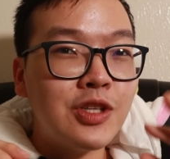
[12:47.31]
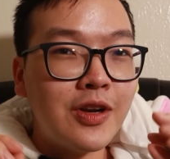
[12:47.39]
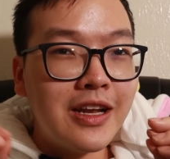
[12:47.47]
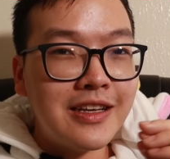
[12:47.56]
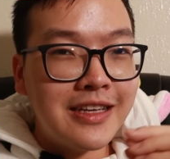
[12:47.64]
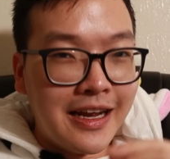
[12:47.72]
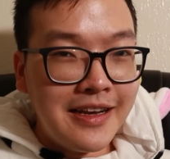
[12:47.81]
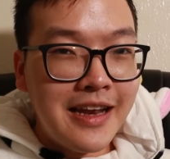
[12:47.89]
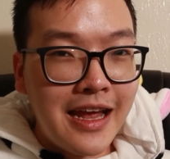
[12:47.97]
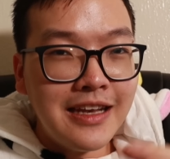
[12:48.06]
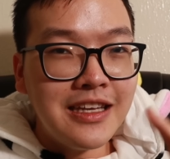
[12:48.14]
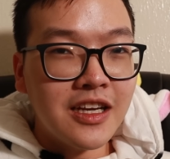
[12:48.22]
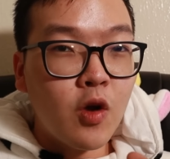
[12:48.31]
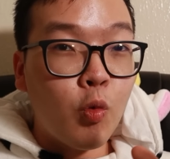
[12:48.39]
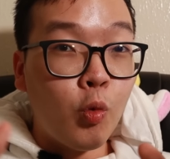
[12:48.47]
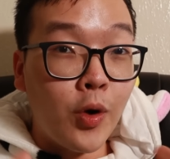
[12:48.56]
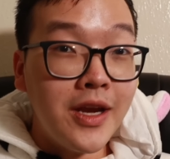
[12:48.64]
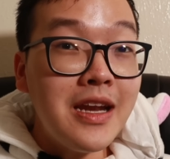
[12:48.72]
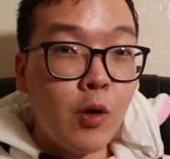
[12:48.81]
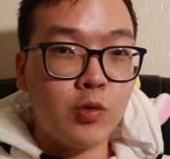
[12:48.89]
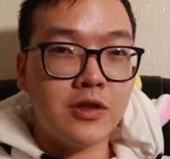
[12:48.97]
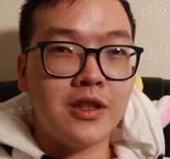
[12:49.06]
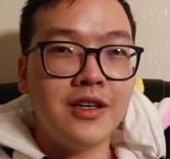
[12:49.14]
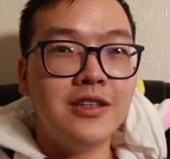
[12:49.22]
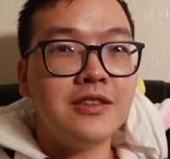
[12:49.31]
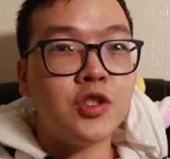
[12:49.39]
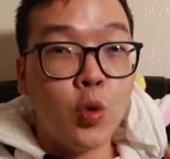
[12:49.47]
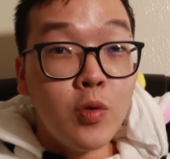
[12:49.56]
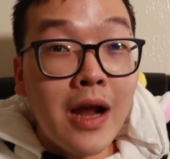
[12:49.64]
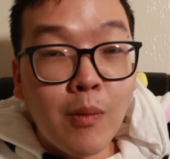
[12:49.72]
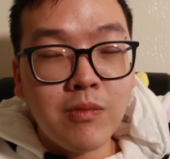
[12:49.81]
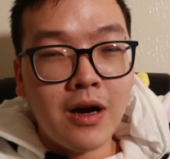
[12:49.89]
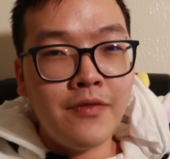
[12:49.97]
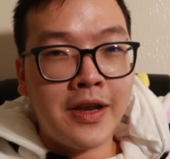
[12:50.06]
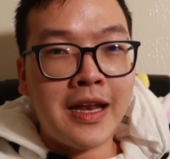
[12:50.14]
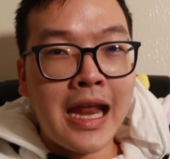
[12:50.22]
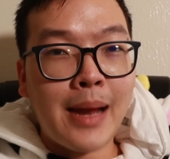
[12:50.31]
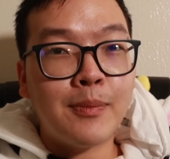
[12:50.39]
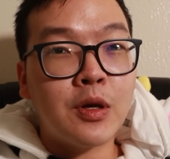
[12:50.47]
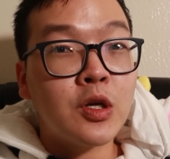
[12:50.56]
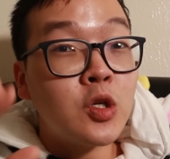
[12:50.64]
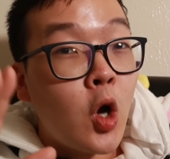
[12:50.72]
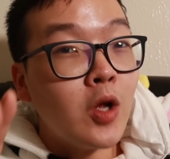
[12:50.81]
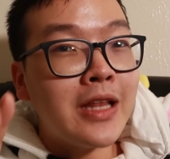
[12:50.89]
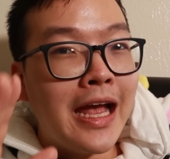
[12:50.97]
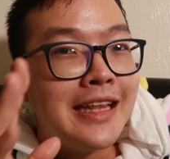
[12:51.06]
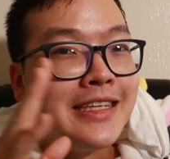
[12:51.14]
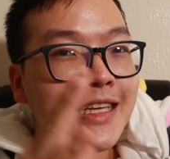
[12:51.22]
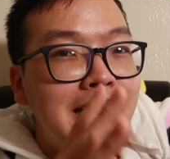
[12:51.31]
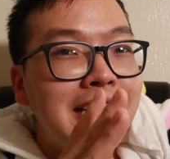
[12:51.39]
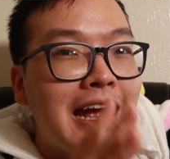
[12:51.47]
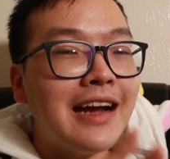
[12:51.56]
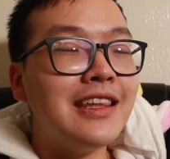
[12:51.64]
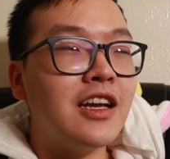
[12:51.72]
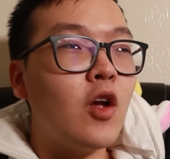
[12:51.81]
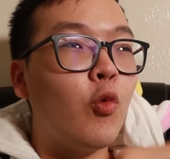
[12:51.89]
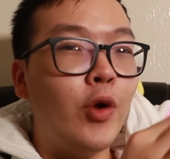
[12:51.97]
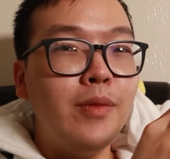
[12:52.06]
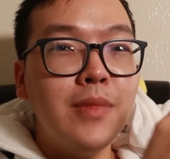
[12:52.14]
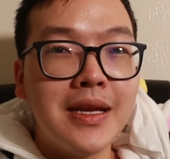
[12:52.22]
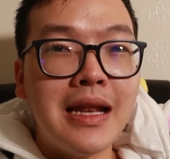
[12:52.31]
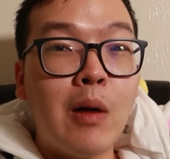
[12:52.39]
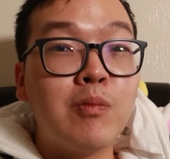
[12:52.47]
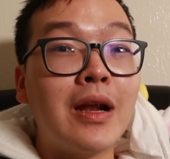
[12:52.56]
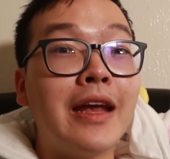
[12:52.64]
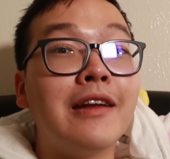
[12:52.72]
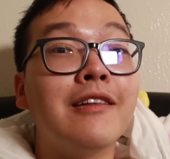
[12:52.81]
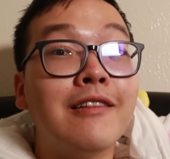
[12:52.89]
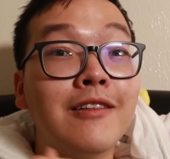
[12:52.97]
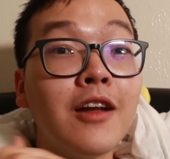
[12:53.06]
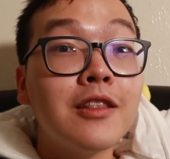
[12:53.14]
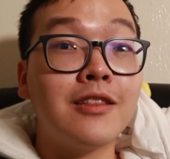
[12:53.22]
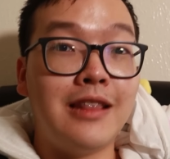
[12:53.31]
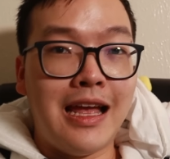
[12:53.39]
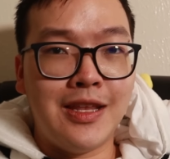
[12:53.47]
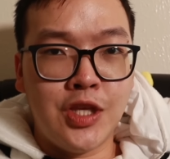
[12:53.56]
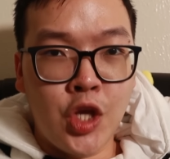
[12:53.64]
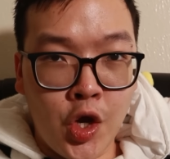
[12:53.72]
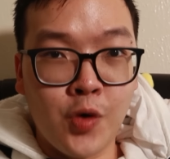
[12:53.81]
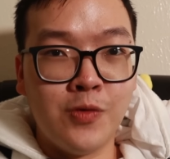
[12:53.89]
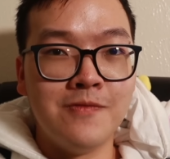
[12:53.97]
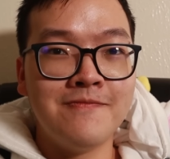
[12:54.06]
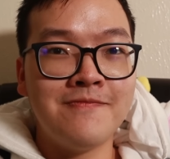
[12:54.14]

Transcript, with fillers: cho nên dẫn đến những quỹ đầu tư chủ động ở Việt Nam có thể chiến thắng những cái quỹ bị động này rất là nhiều